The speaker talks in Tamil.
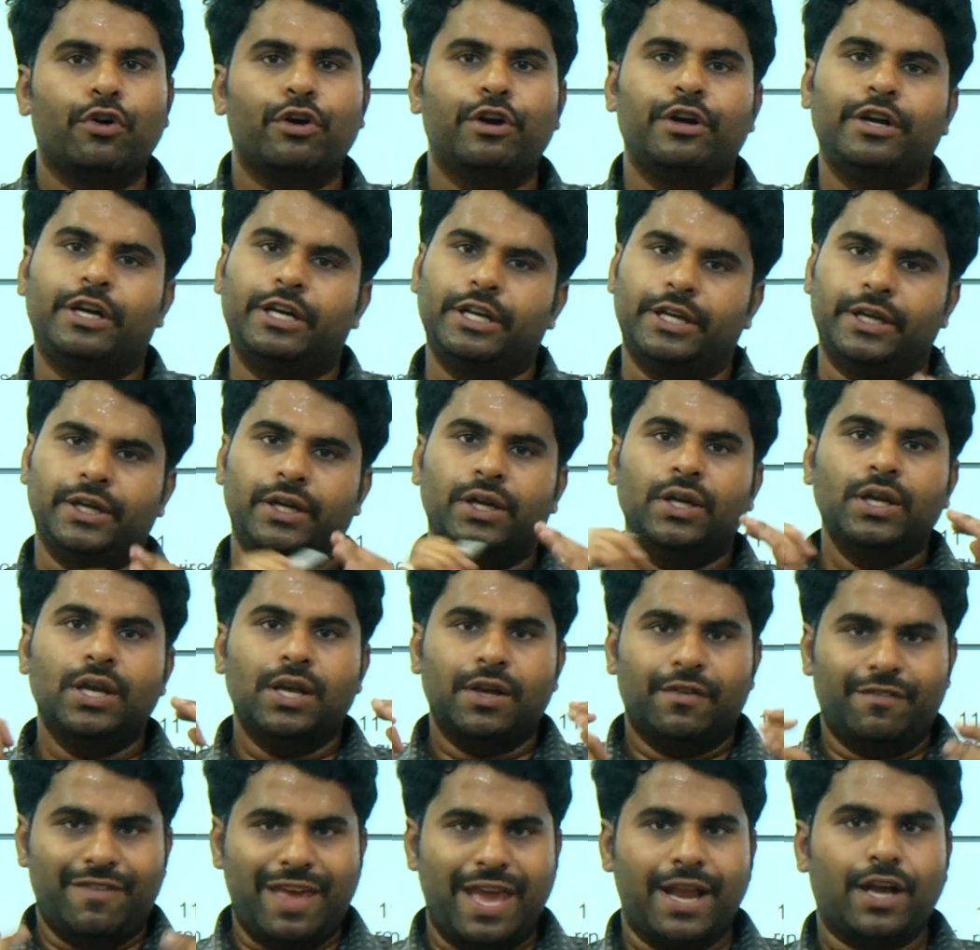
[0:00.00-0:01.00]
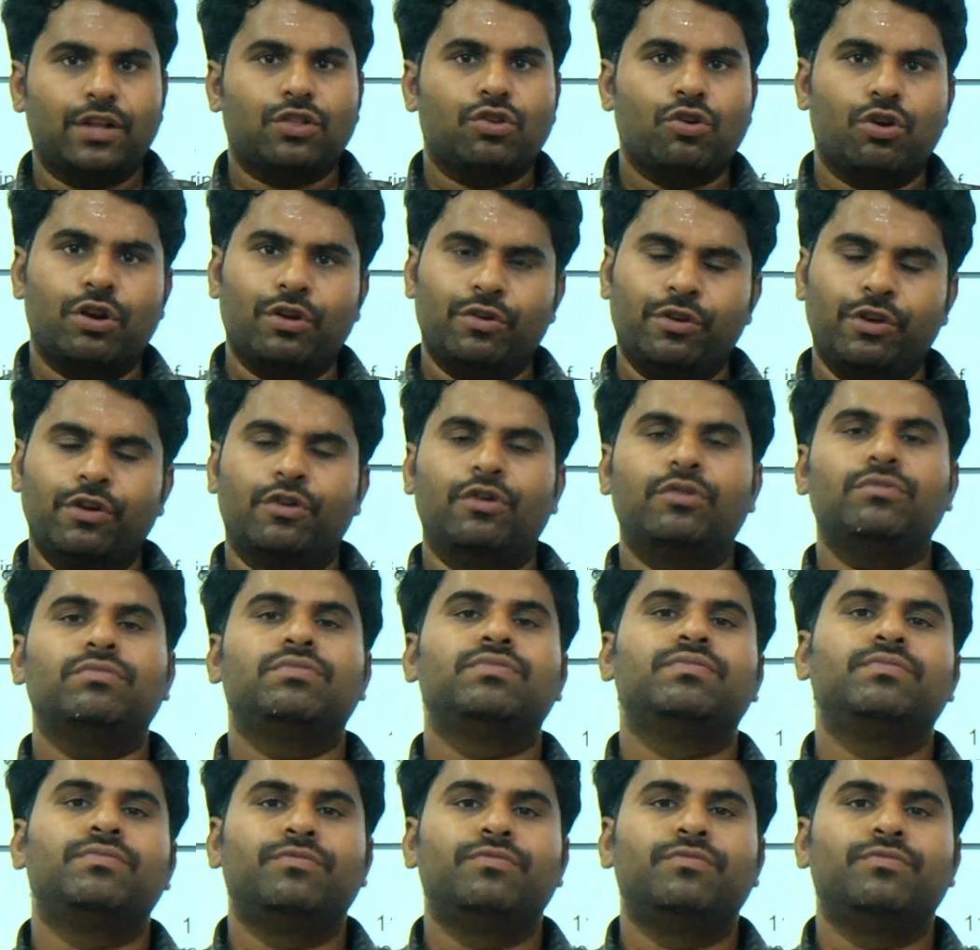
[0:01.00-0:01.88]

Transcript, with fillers: போனோன்ட்டு வேகத்தோடையும்